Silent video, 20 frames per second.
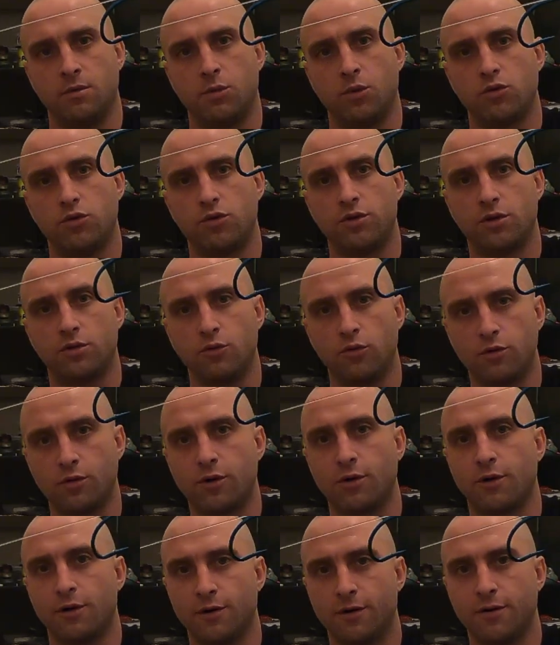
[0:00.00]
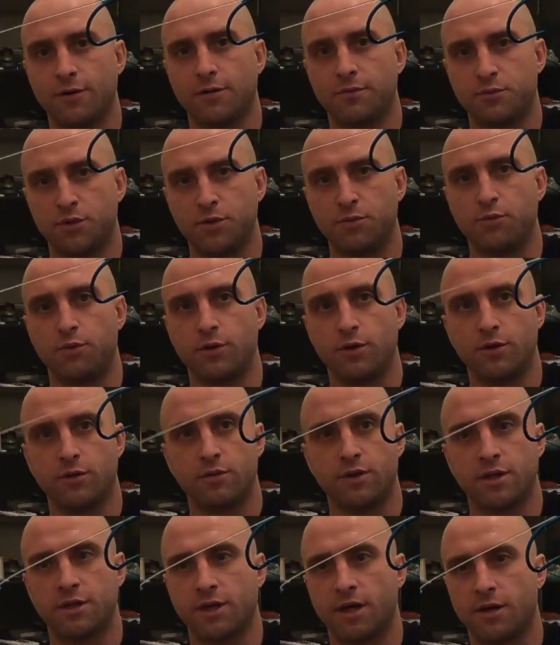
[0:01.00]
bo już niedługo
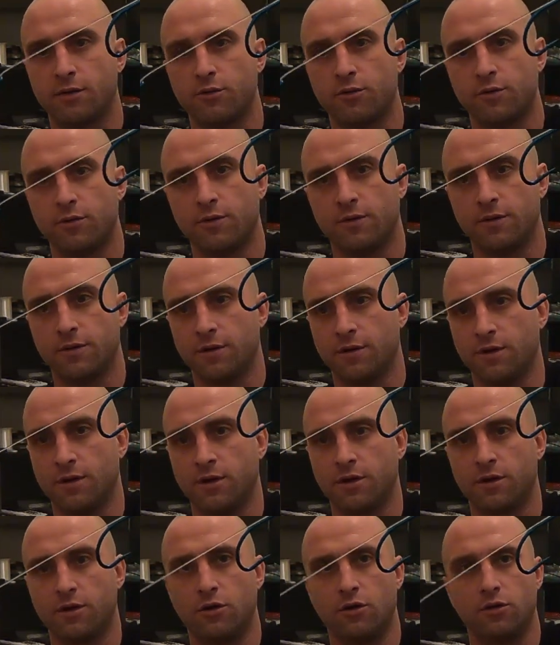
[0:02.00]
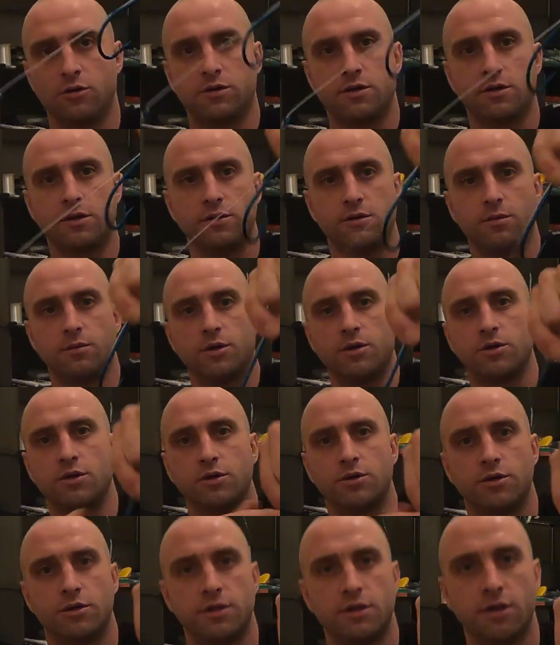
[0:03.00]
przypłyną na tarło klocki.
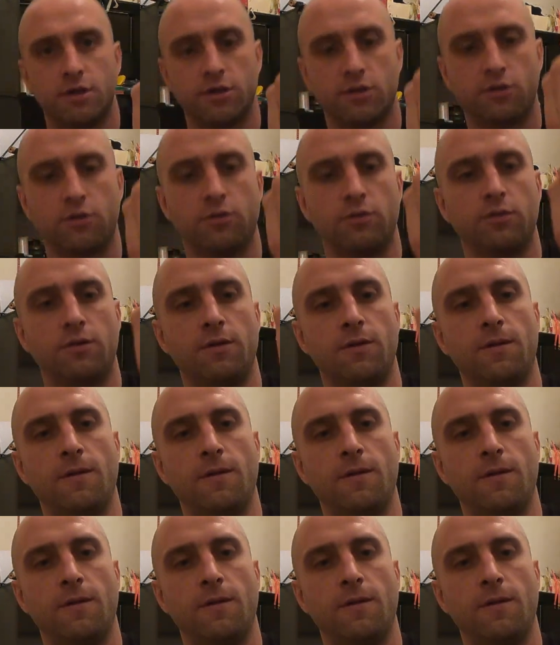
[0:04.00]
Zobaczycie zresztą.